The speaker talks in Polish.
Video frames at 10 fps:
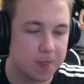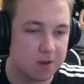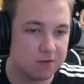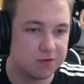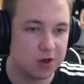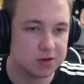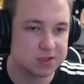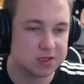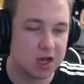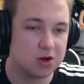
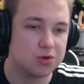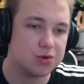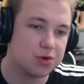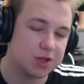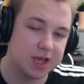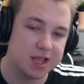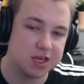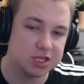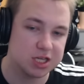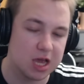Wioska, kurde, ja
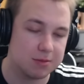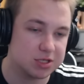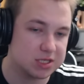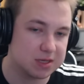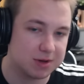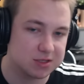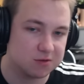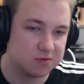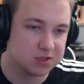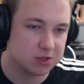nigdzie nie mam gdzieś za bardzo
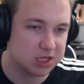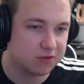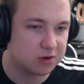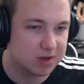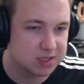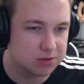wysłać. Na informacji